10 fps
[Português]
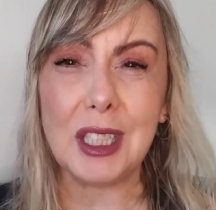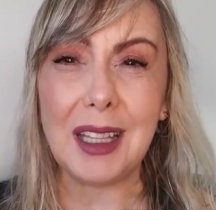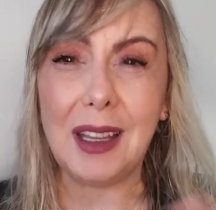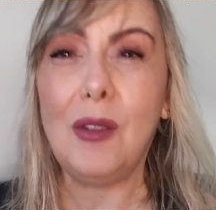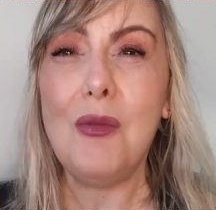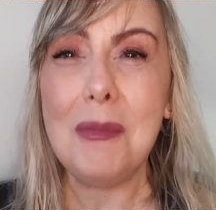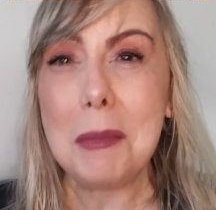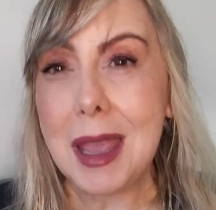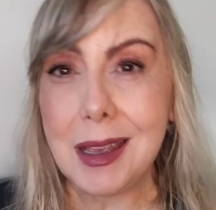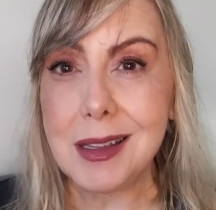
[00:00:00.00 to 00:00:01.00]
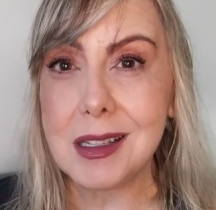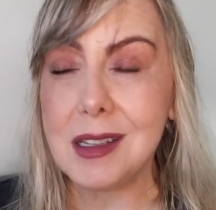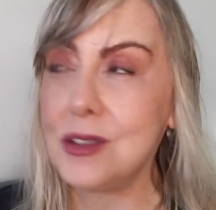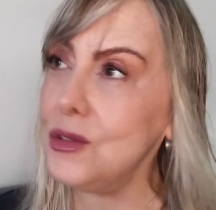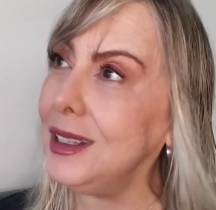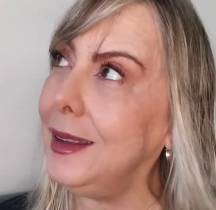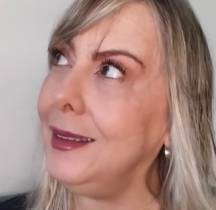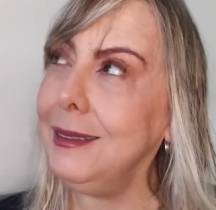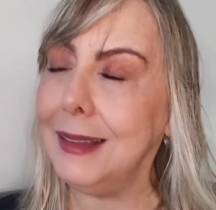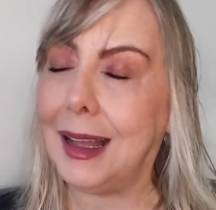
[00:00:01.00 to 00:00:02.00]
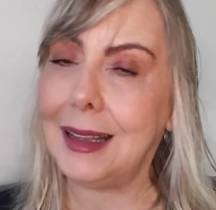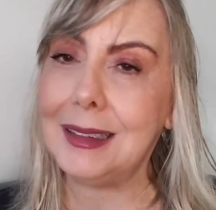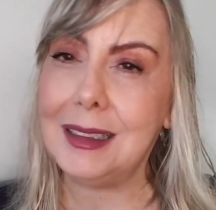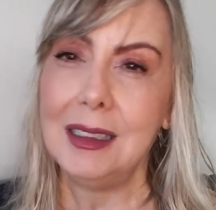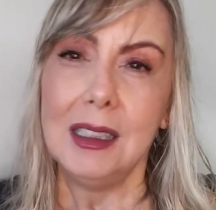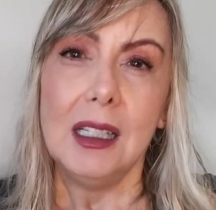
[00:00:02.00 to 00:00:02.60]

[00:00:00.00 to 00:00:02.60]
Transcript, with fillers: Já tem um mês isso e nada.